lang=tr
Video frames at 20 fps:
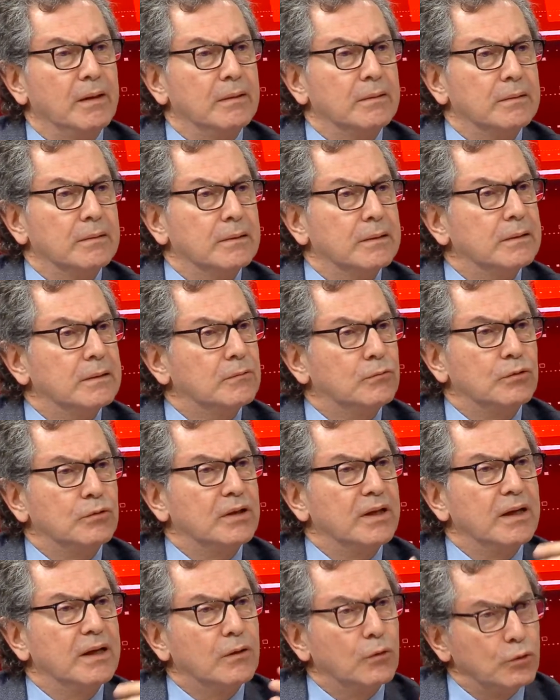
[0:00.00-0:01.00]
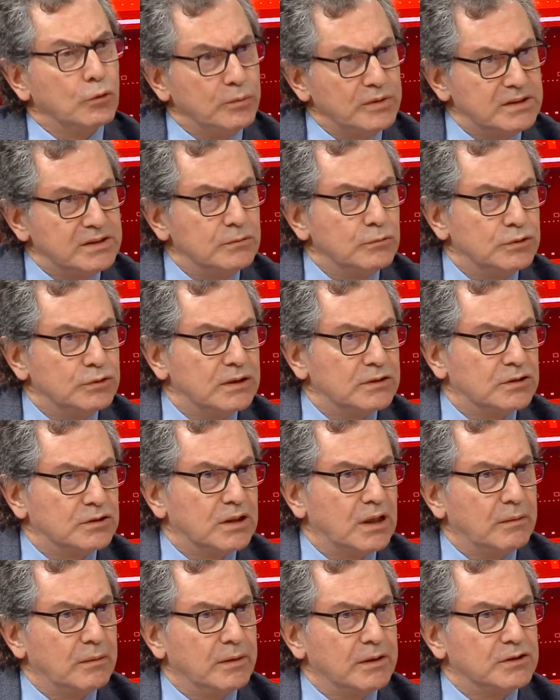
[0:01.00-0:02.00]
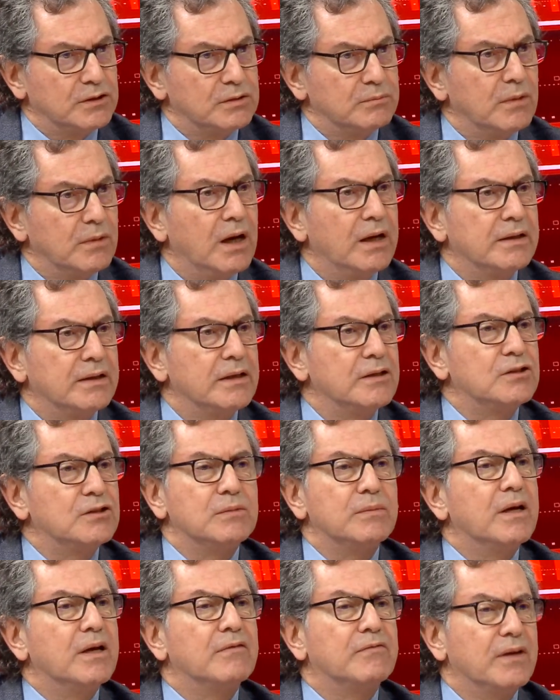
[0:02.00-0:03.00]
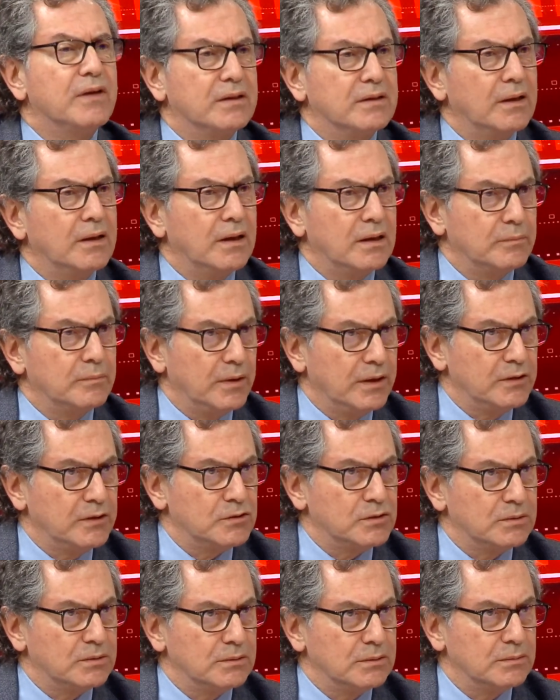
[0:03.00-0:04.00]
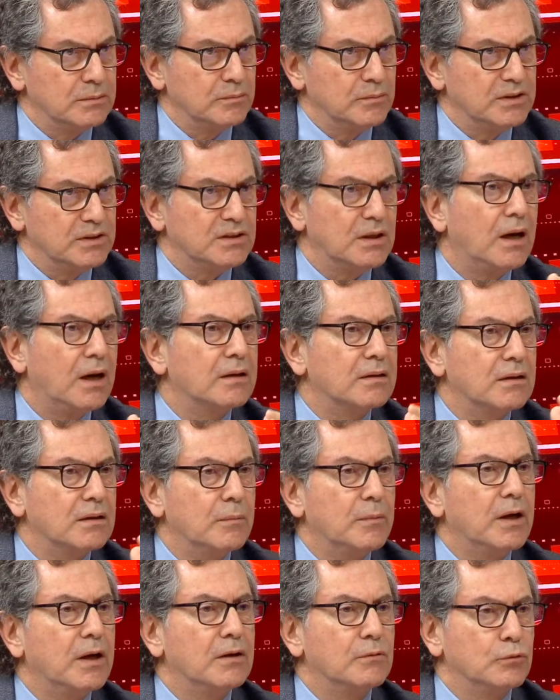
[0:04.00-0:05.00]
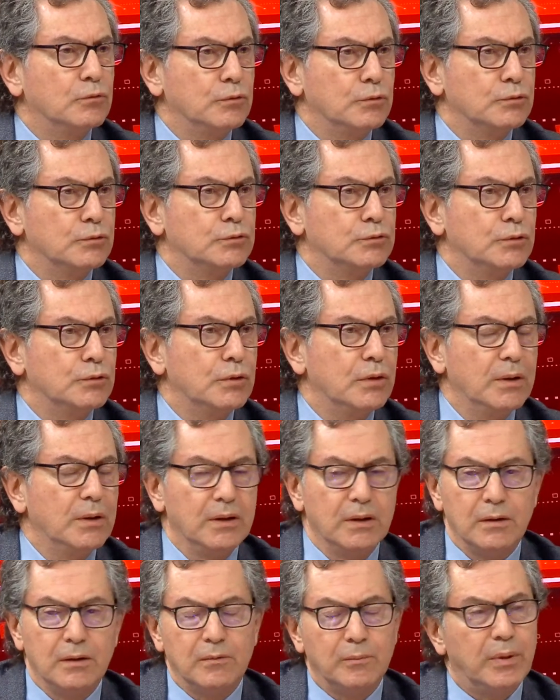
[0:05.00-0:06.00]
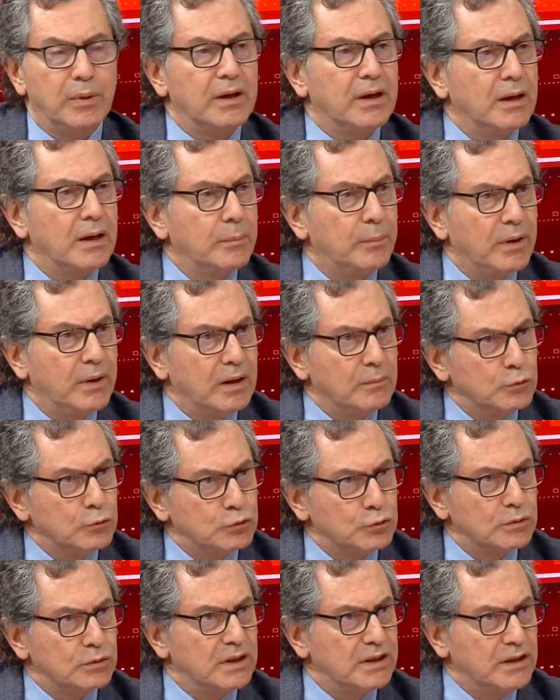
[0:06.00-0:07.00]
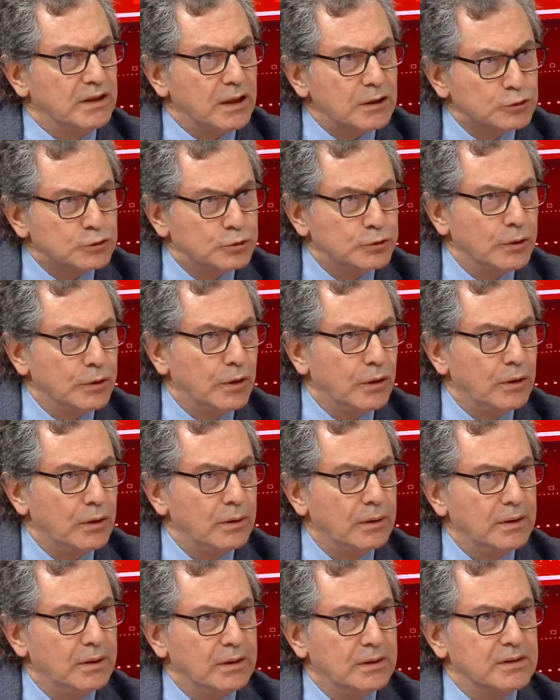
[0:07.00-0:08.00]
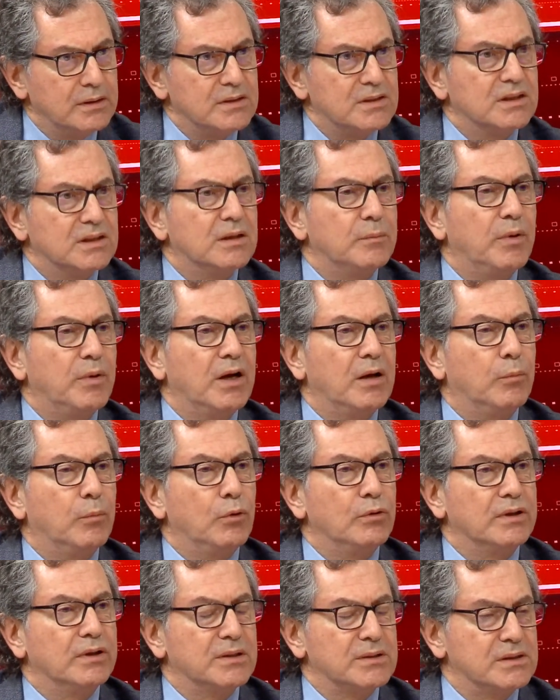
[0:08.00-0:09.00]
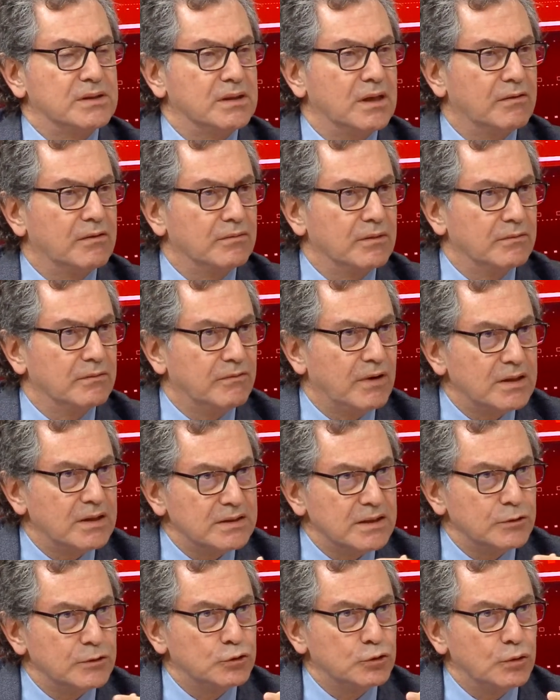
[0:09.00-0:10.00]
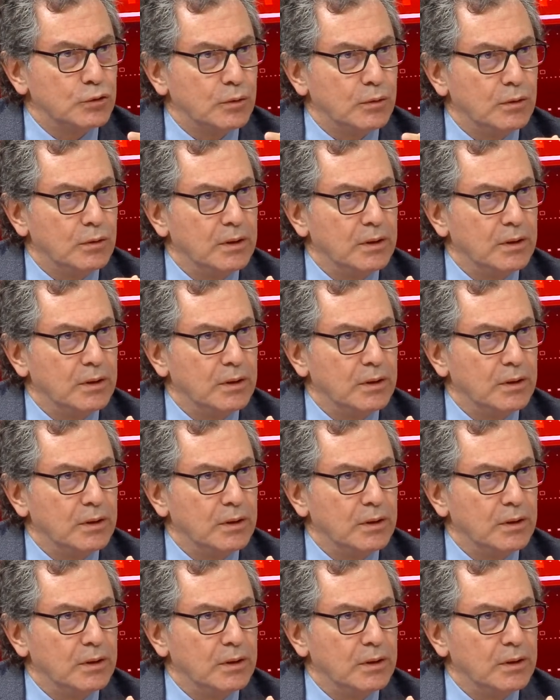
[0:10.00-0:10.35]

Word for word: E, Türkiye ekonomisini düze çıkarmak için, hayır geçici bir efekt yaratmak için. Bir rahatlama duygusu. Para, para musluklarını açıyor, sıkı para politikasından vazgeçiyor.